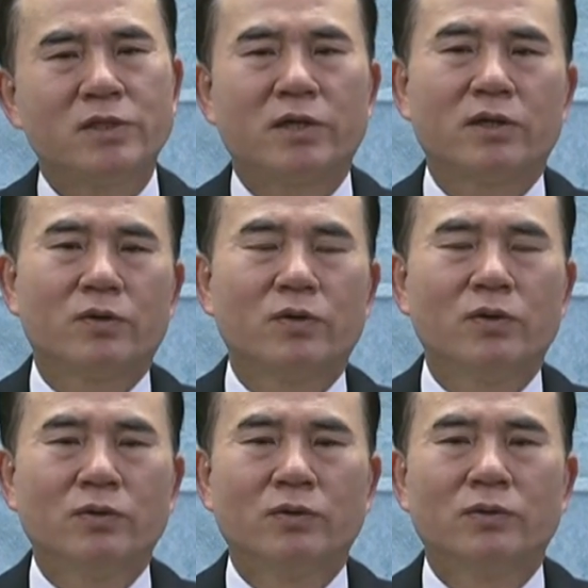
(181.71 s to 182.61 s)

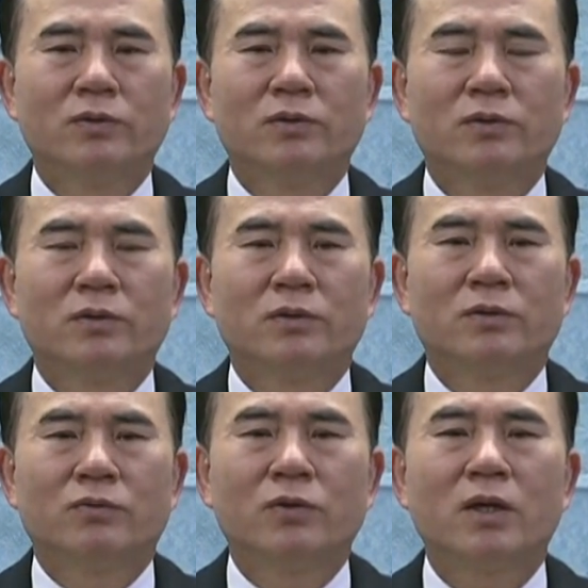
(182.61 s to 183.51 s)
생기고
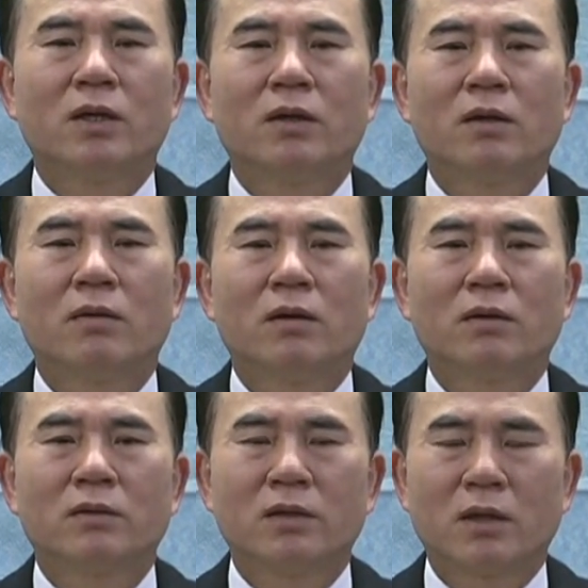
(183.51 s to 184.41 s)
우리가
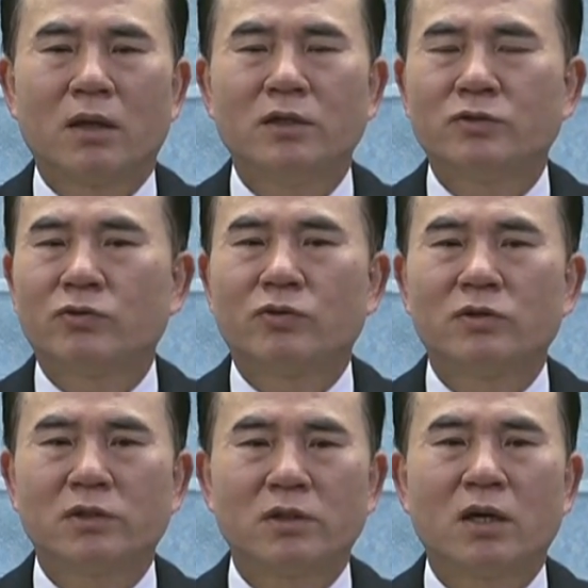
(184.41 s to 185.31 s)
그렇게 예수
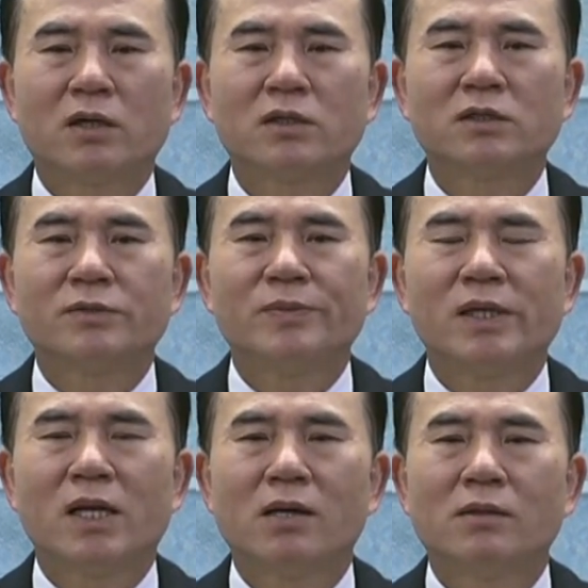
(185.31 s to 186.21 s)
그리스도를 선택하는
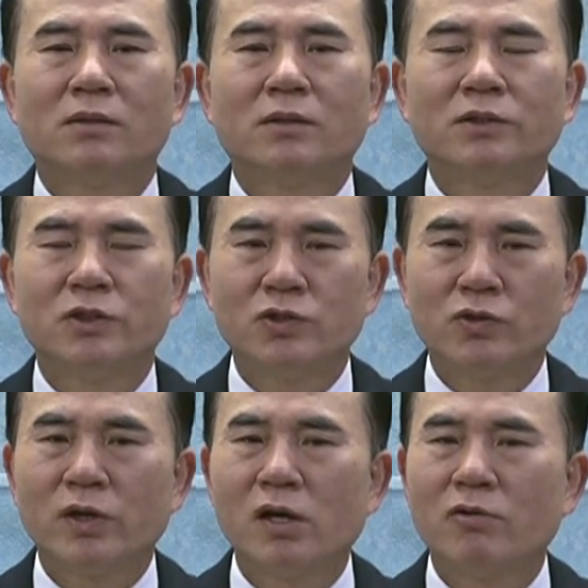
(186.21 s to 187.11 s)
것입니다.
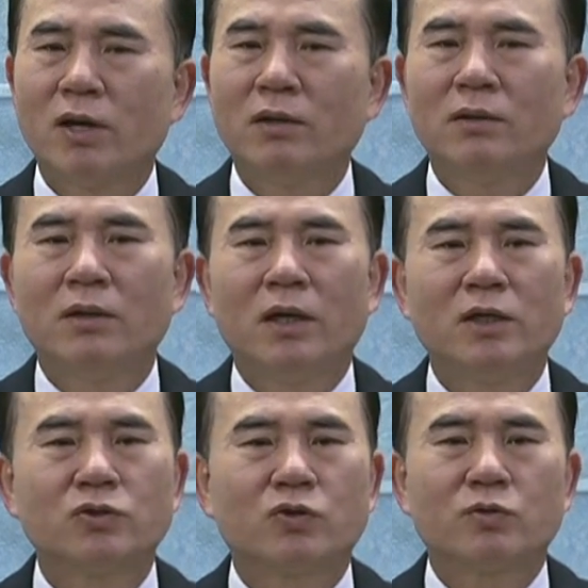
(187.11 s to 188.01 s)
시종일관
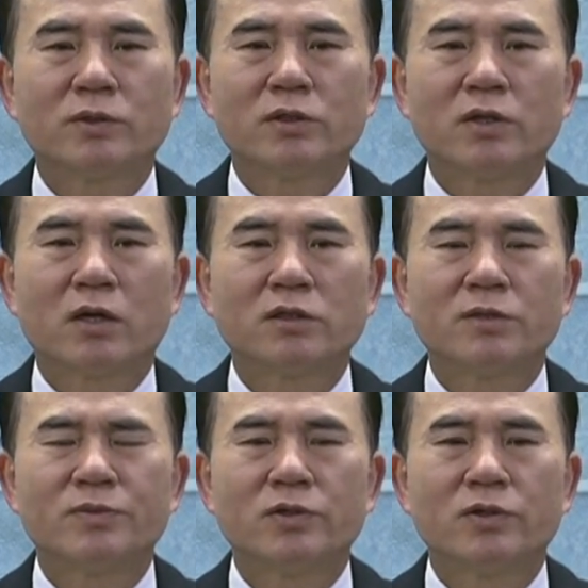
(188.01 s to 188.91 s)
예수 그리스도만
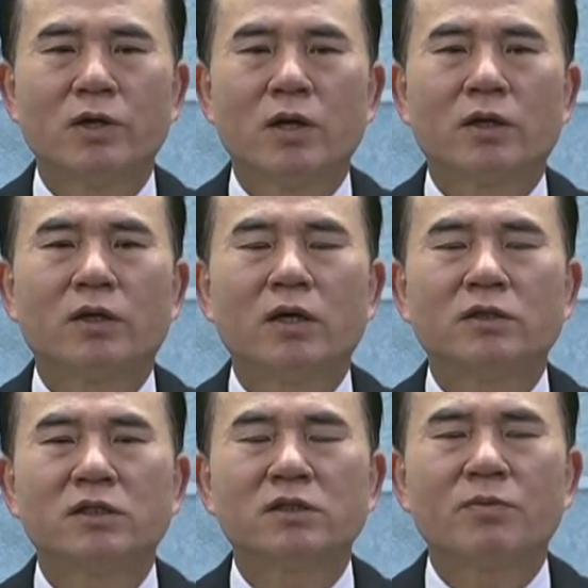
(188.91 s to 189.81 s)
선택하십시오.
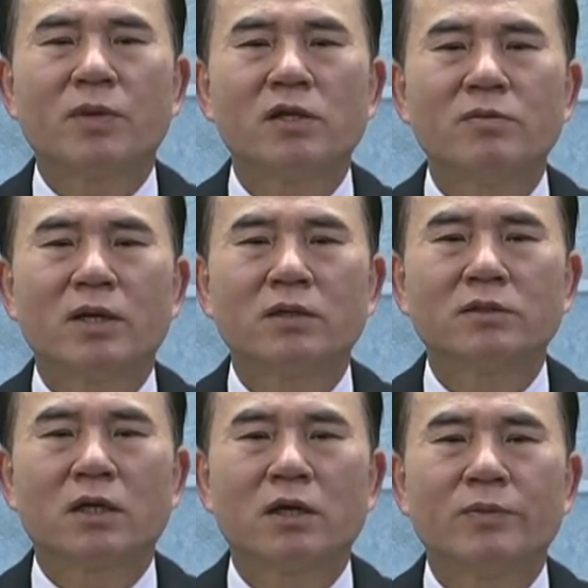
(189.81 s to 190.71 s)
그래야 칭찬받을 만한
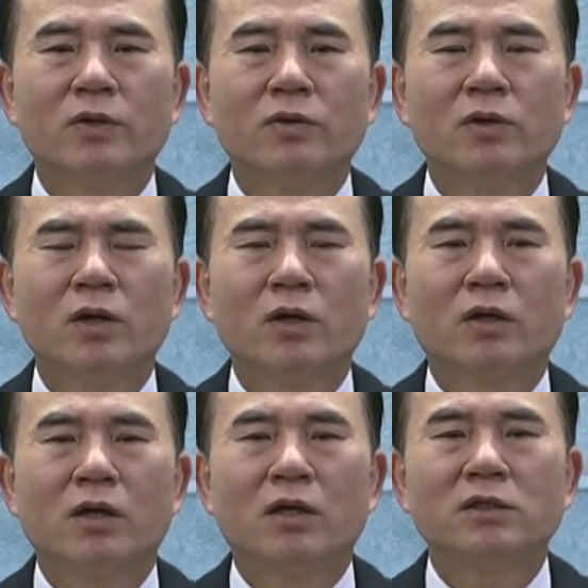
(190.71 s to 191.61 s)
사람이요.
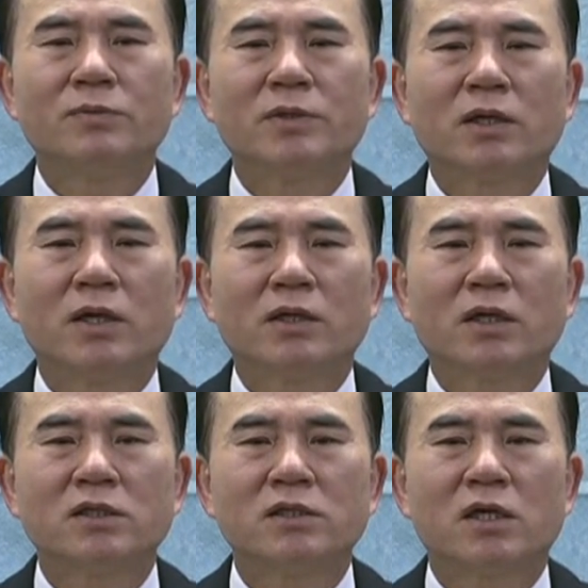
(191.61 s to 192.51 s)
그래야 십자가에
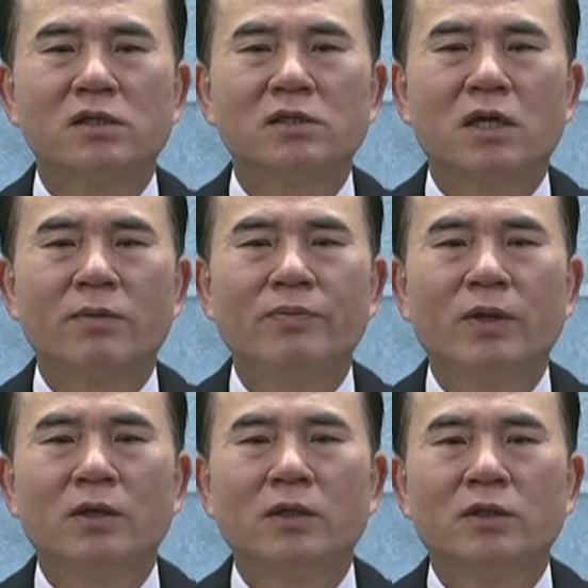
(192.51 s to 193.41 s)
다시 사는 삶,
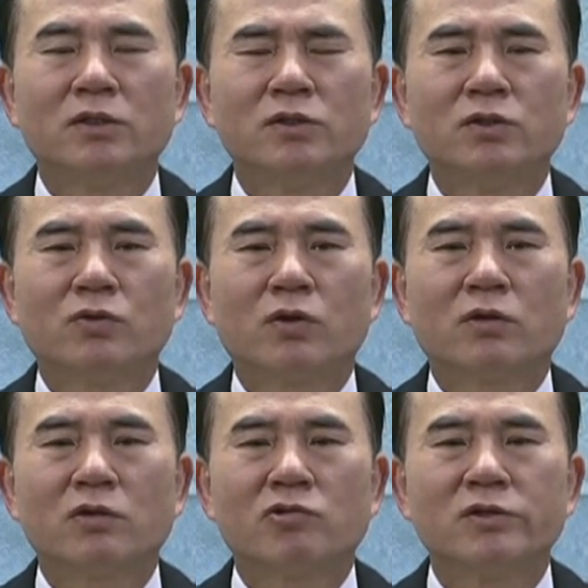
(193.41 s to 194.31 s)
진정으로
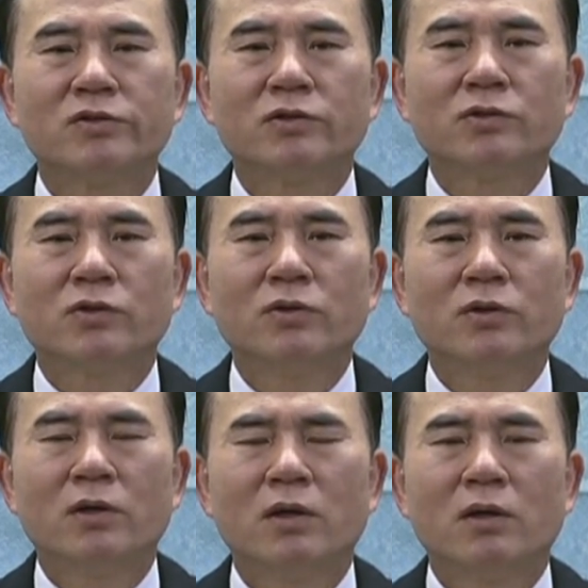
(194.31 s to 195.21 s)
걸음펼
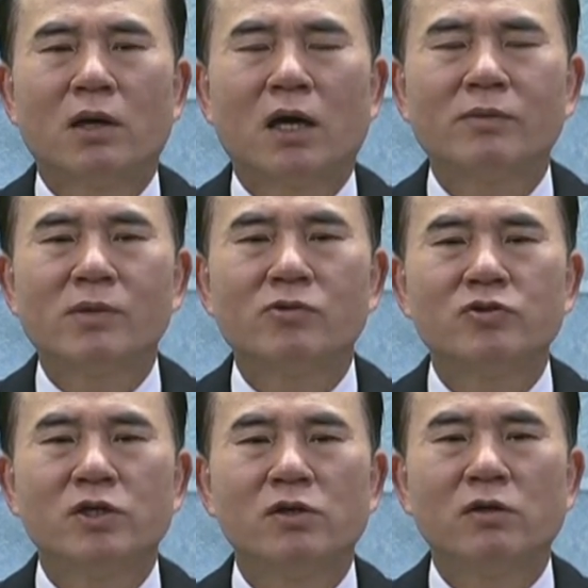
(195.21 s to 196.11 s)
쳐서
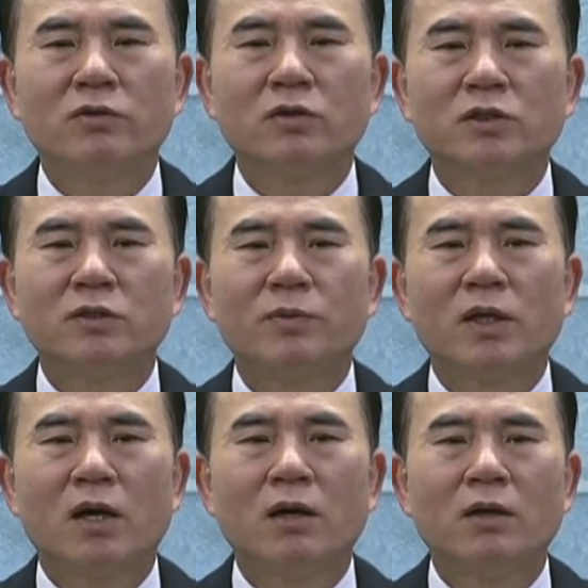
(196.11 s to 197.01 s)
아름다운 지혜를 얻는
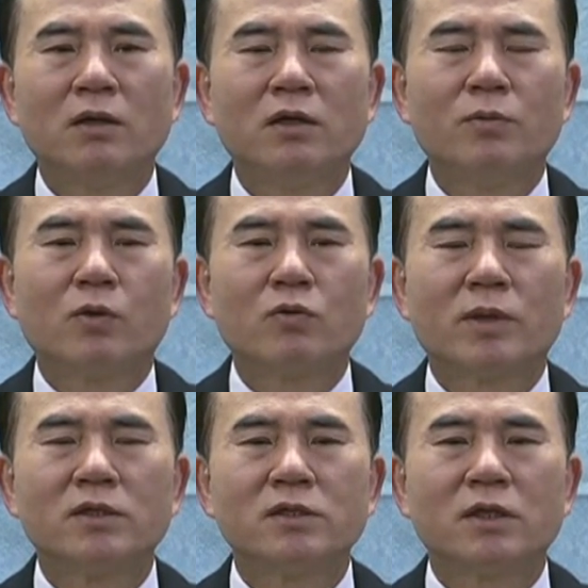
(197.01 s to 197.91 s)
것입니다. 이 복을
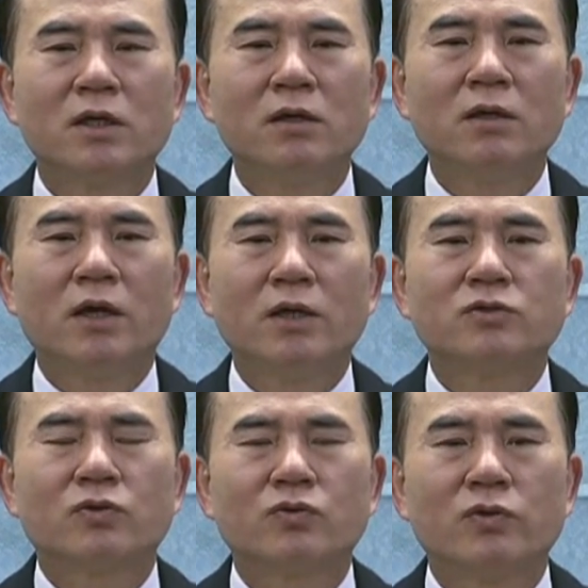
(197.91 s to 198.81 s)
받으시길
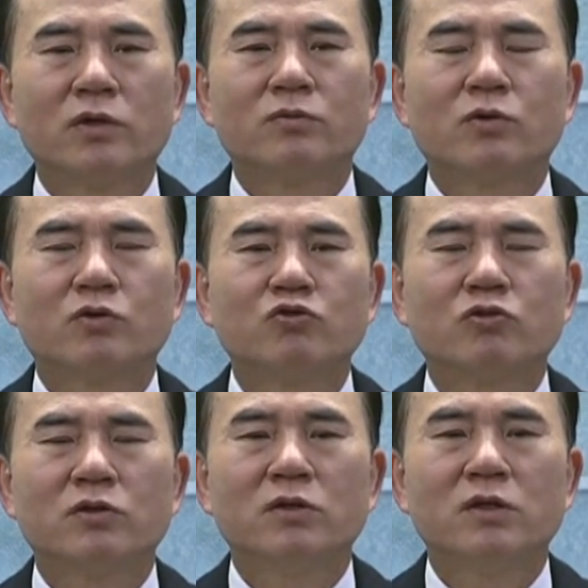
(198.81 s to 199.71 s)
예수 그리스도 이름으로
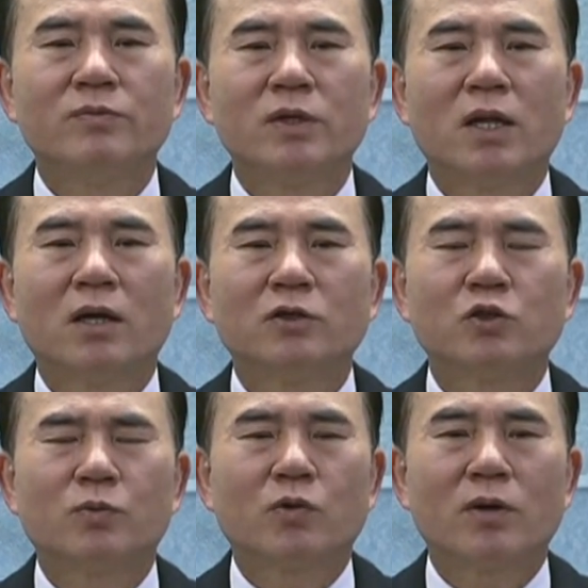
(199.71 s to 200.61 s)
축원드립니다.
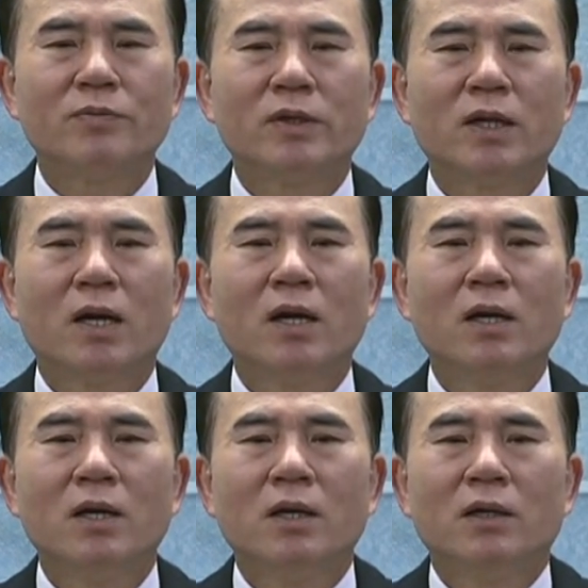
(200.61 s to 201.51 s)
축복합니다.
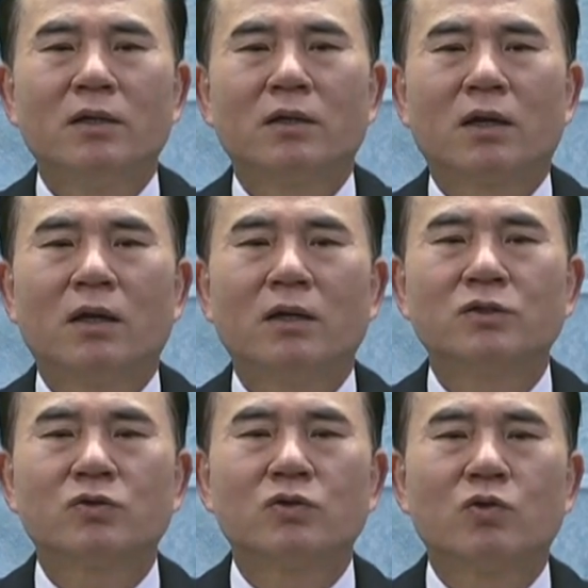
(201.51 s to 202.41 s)
이렇게
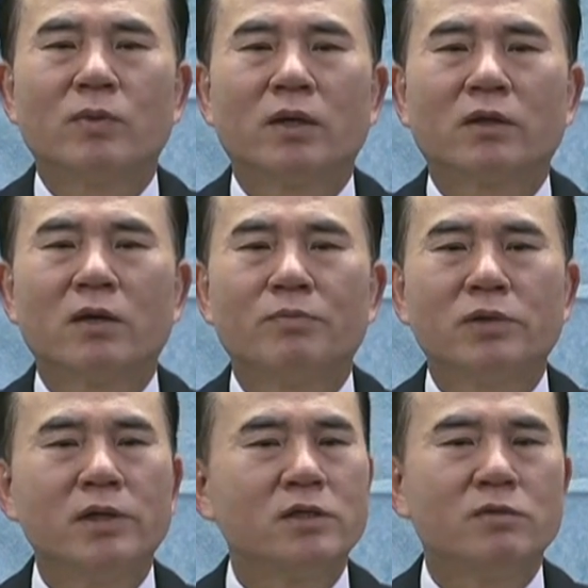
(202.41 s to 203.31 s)
예수 그리스도만
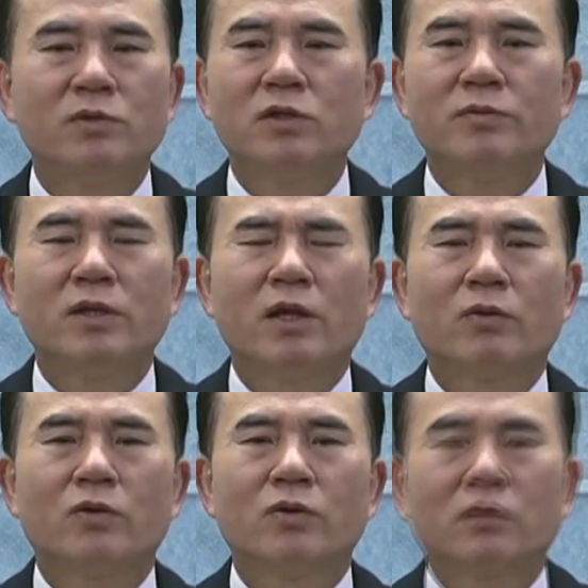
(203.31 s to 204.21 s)
기뻐해야지 믿음이
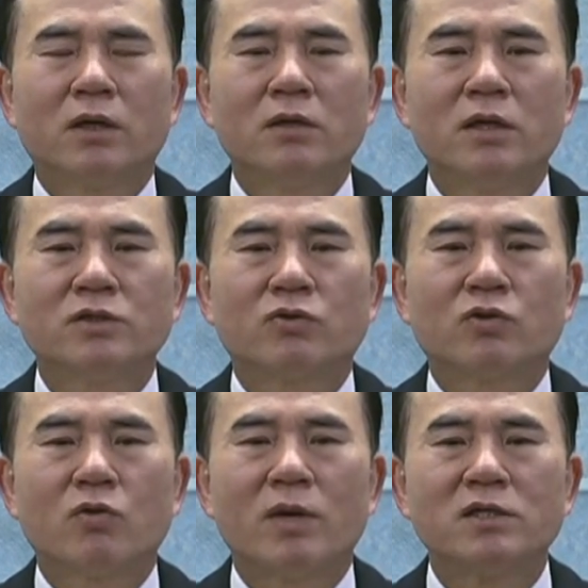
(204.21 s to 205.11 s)
되고 그래야 예수
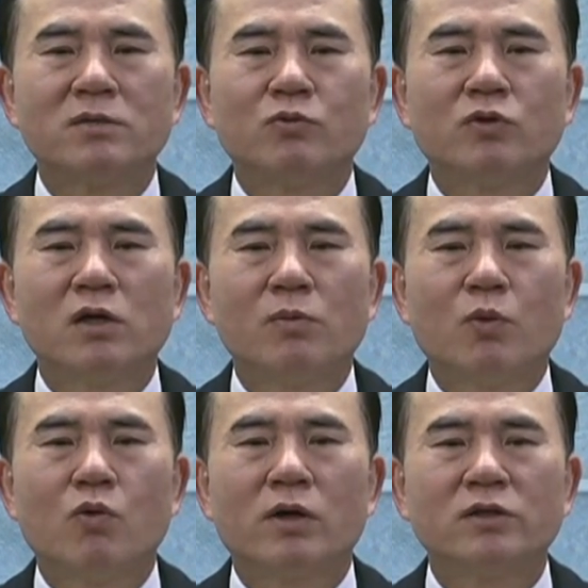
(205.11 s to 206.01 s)
그리스도의 말씀 우리를
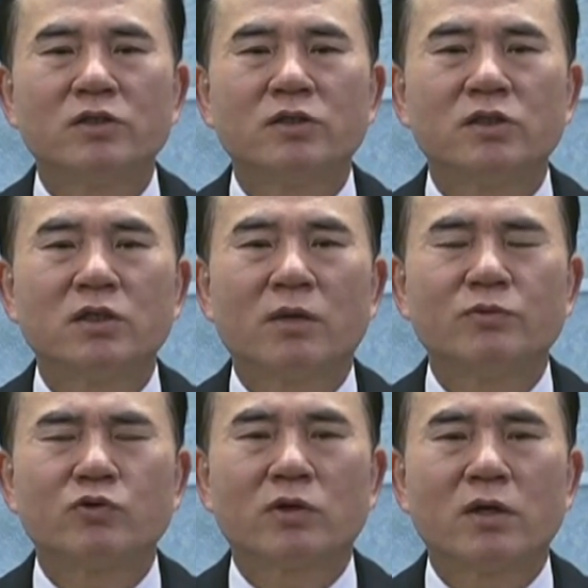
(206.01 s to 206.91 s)
보호하는
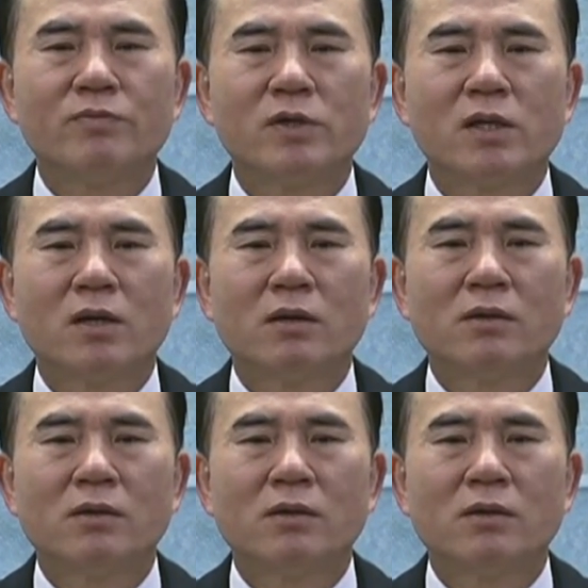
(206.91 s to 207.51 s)
전신갑주가 됩니다.